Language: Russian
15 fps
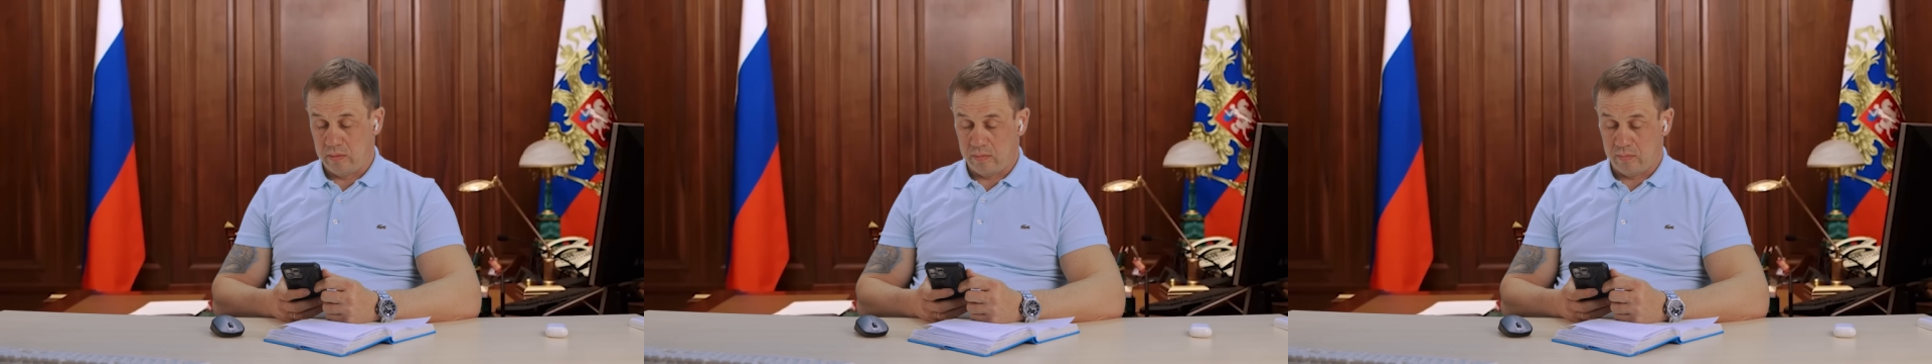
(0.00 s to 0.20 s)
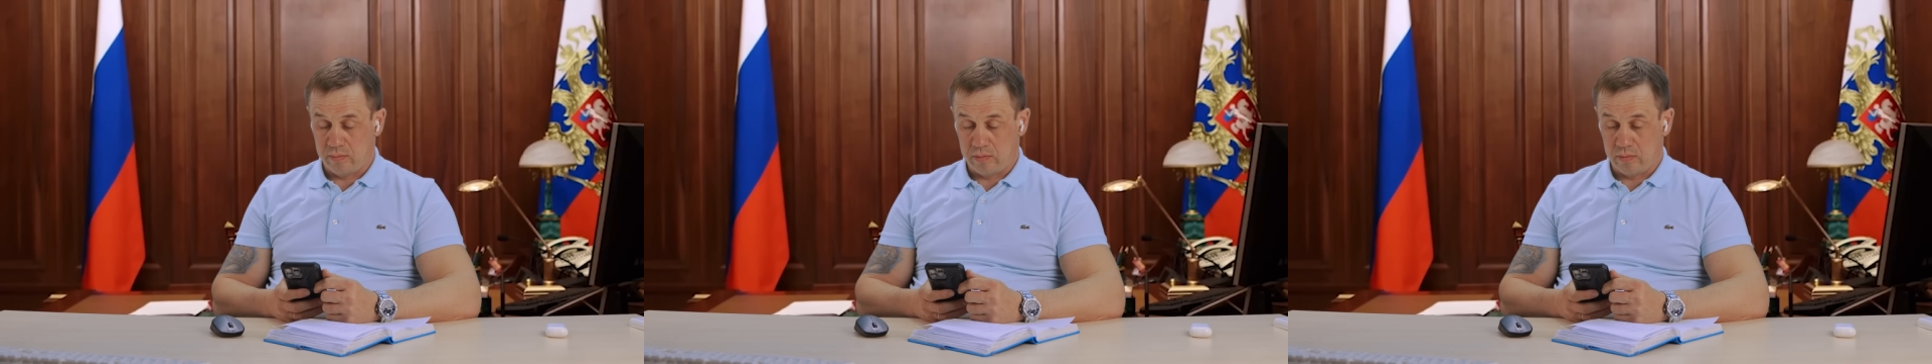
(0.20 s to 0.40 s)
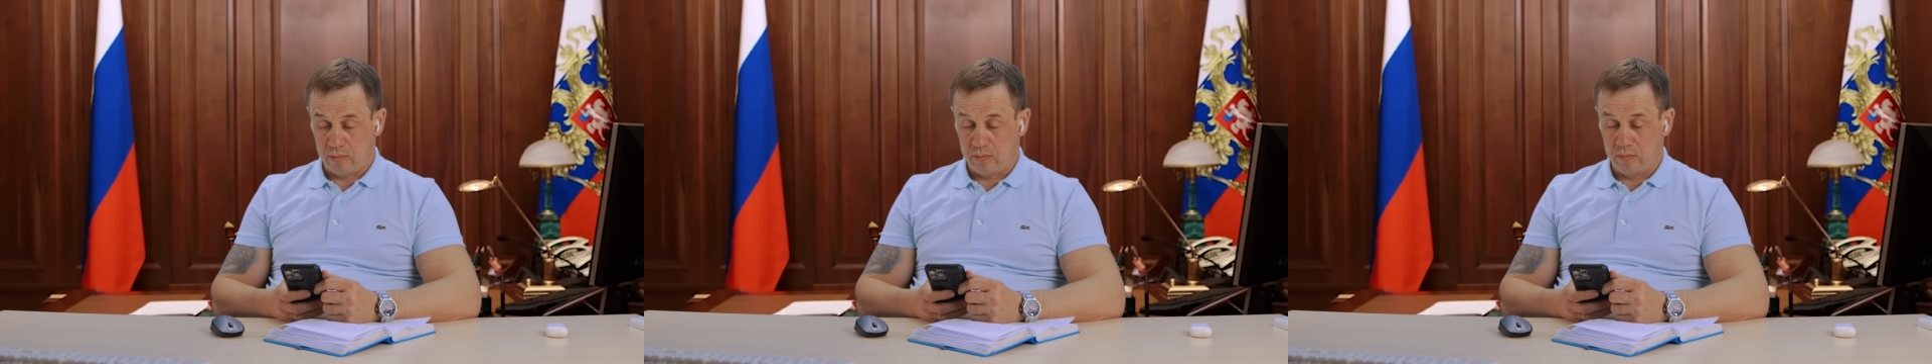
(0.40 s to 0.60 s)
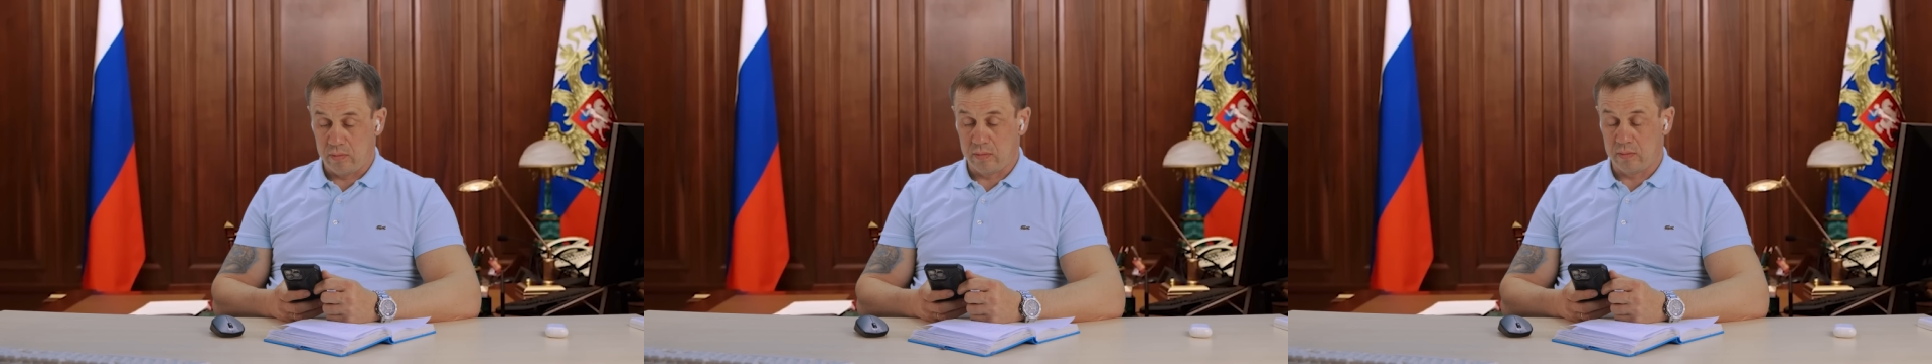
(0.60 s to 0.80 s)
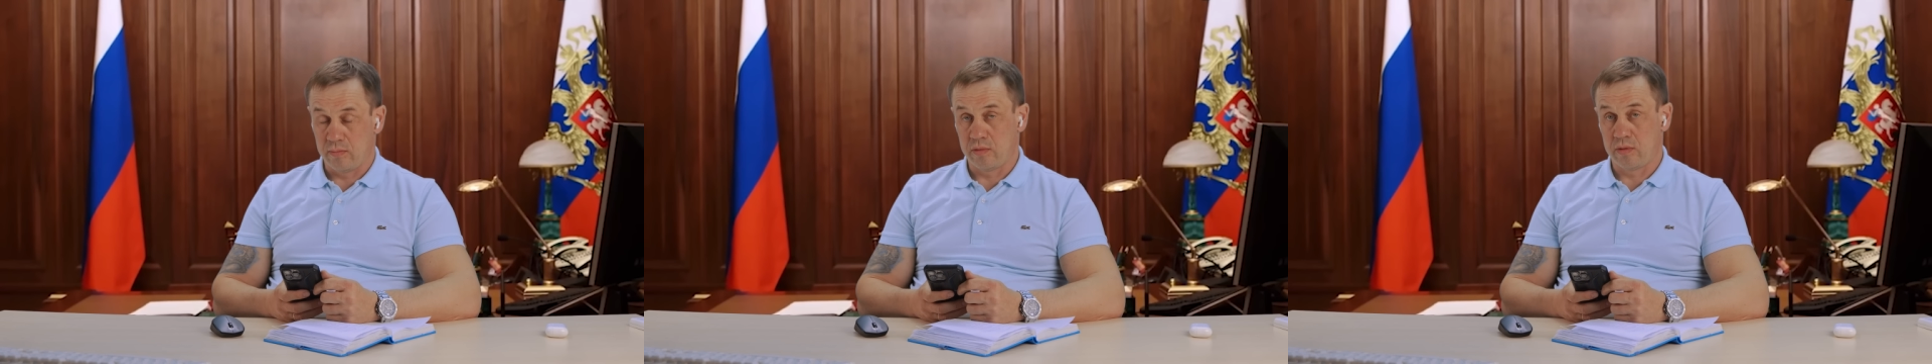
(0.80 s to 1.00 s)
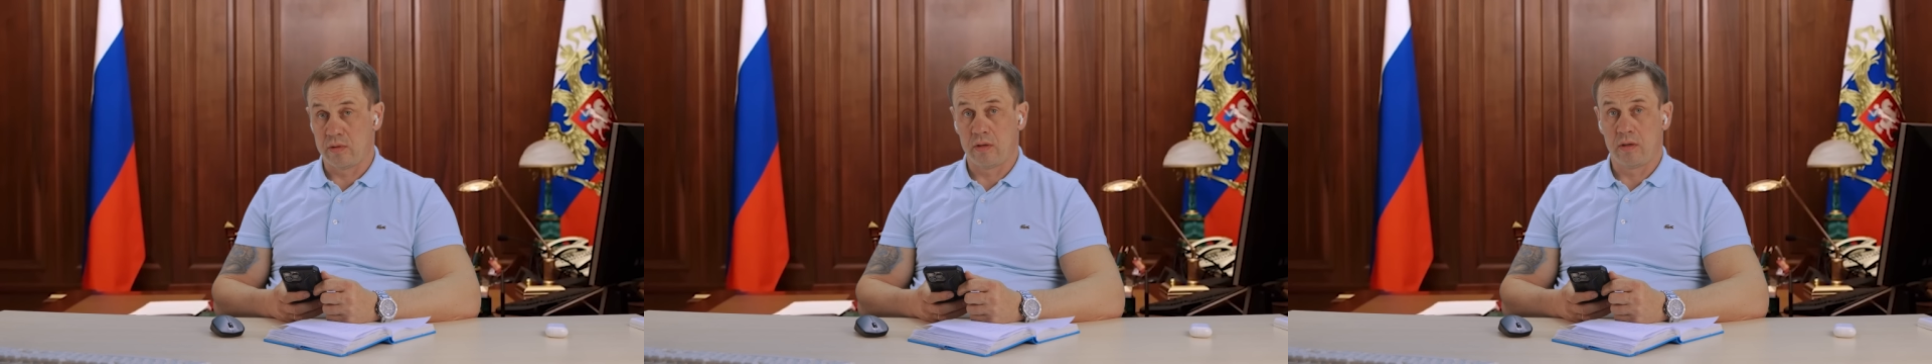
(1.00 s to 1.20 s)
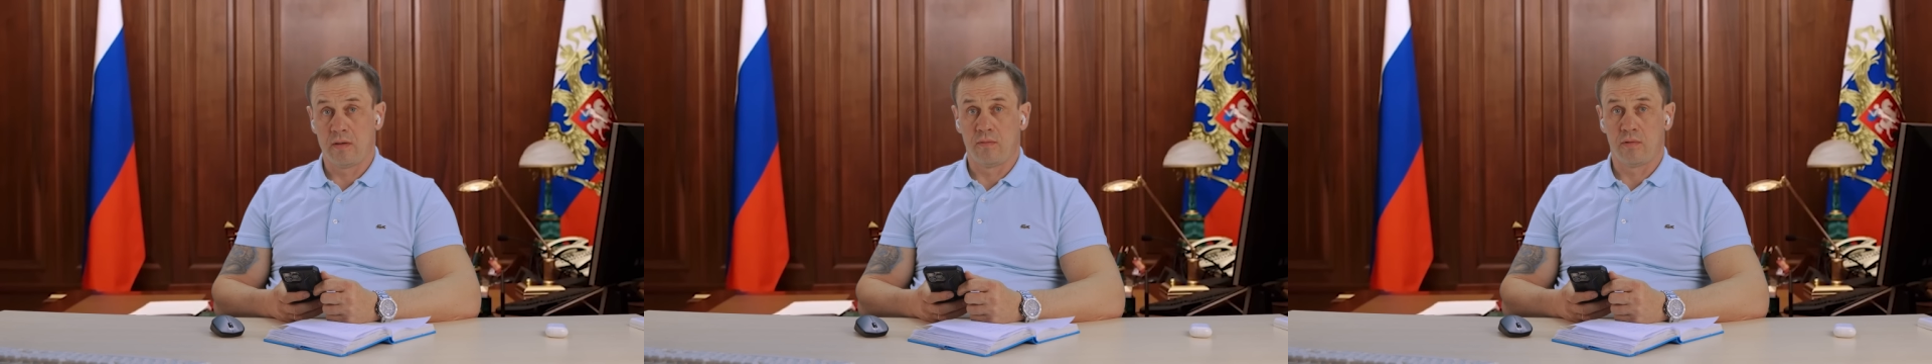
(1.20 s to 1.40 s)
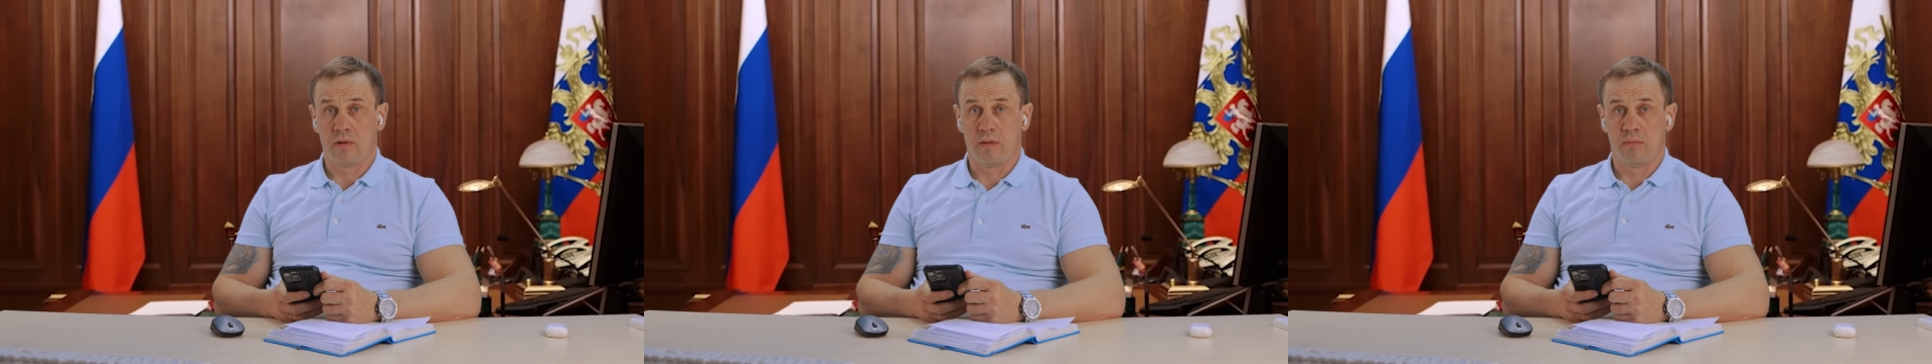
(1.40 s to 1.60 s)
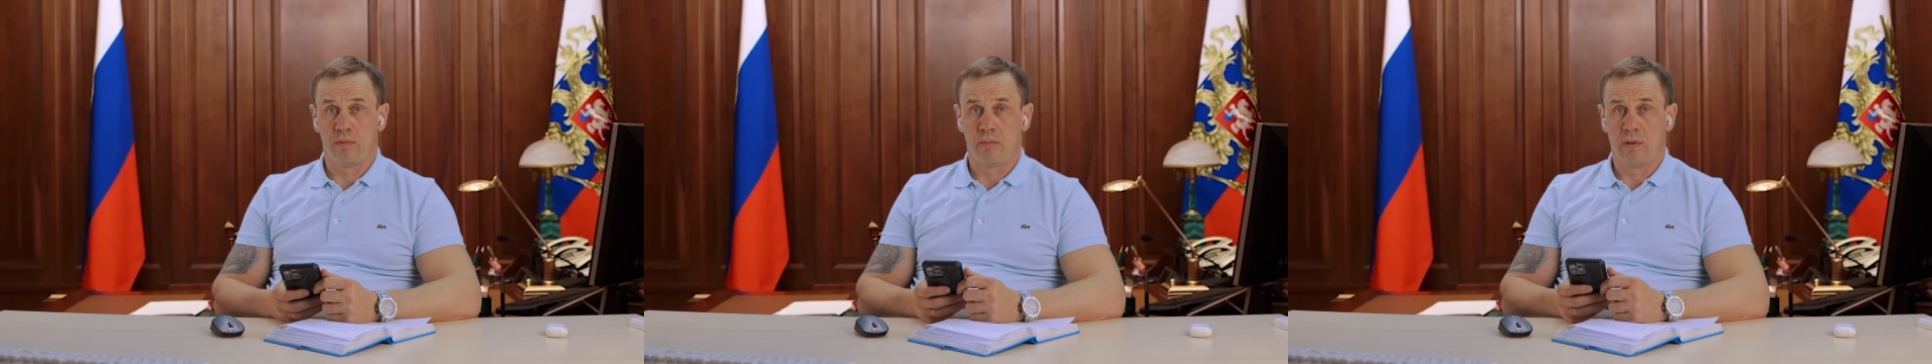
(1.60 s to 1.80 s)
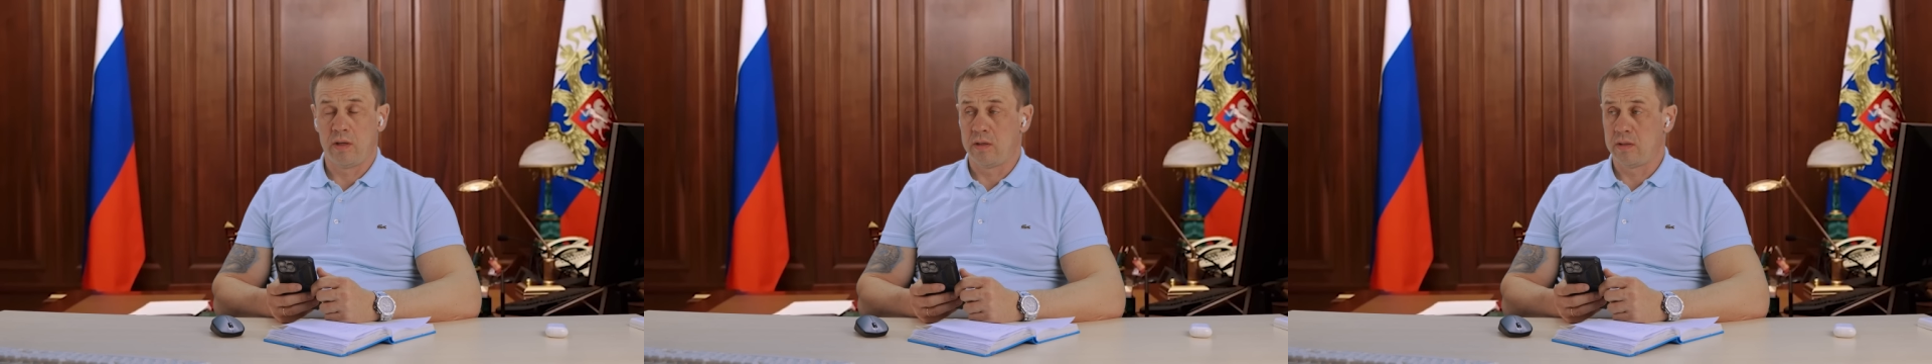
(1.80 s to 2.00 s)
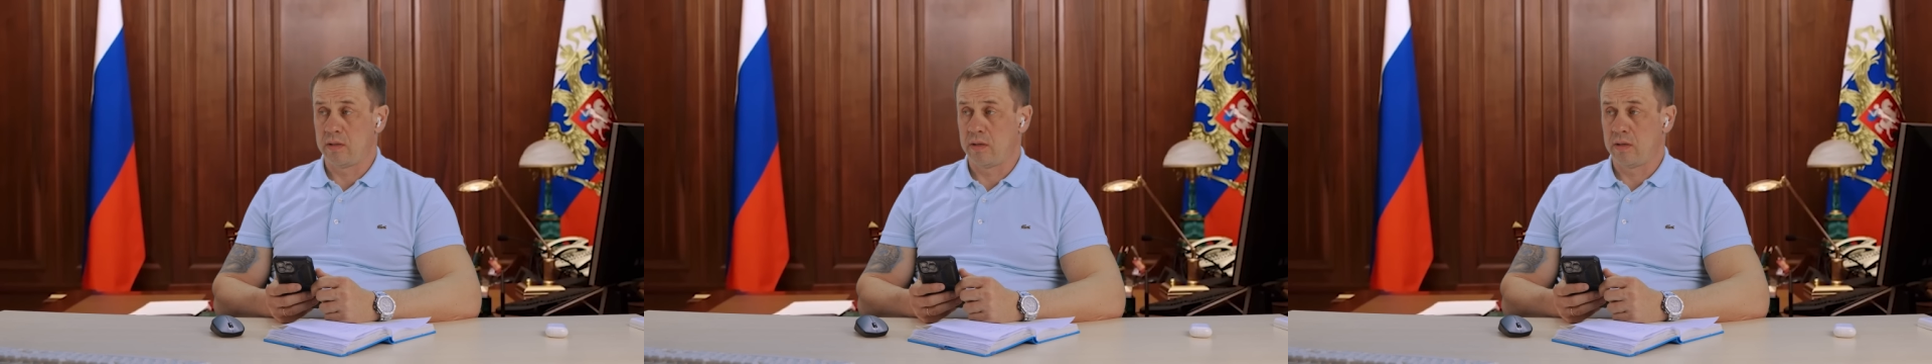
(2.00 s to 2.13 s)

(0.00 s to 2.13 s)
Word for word: нет, потрудитесь. Мы же договор на бумаге